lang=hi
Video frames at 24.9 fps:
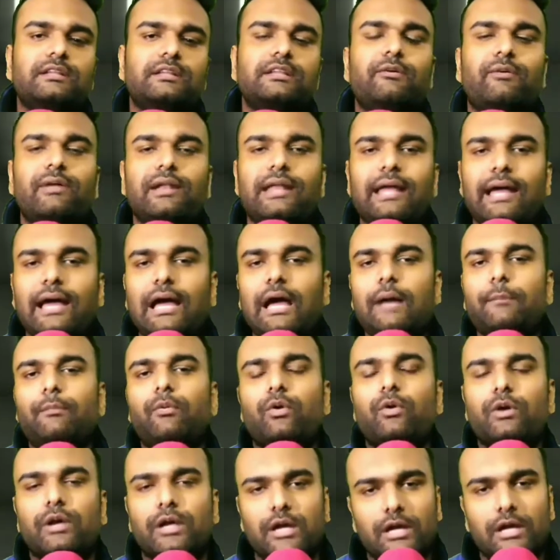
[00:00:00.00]
करने वाले ऐप
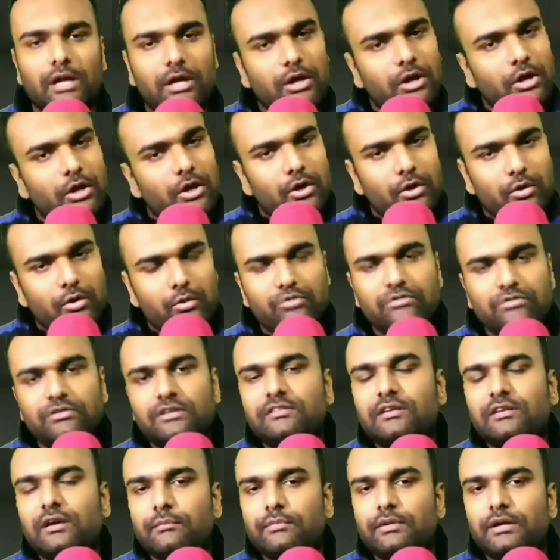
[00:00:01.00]
होंगे
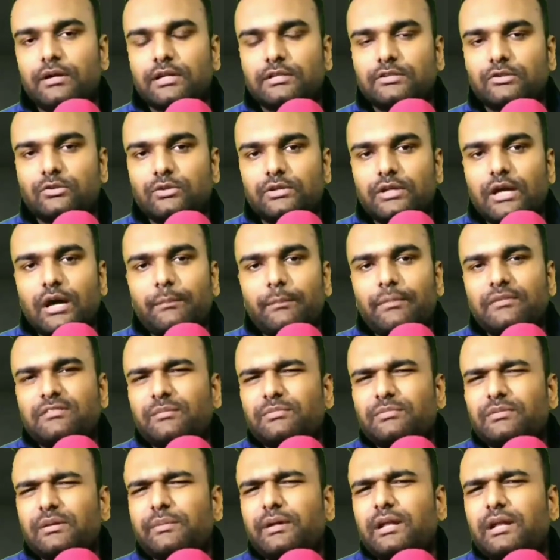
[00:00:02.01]
उससे से हम करते तो यहाँ पर
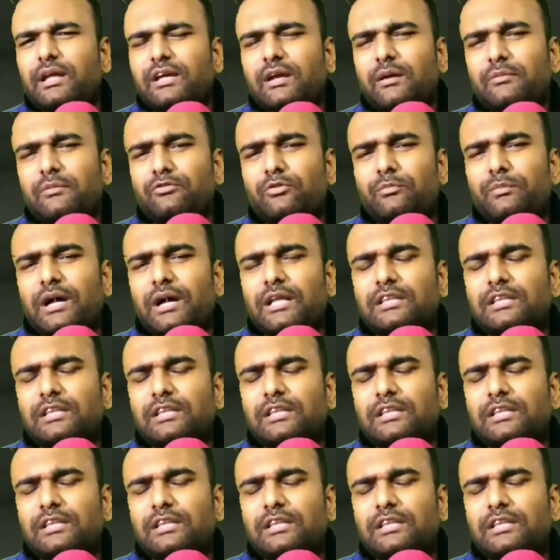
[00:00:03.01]
सबसे पहला क्या उससे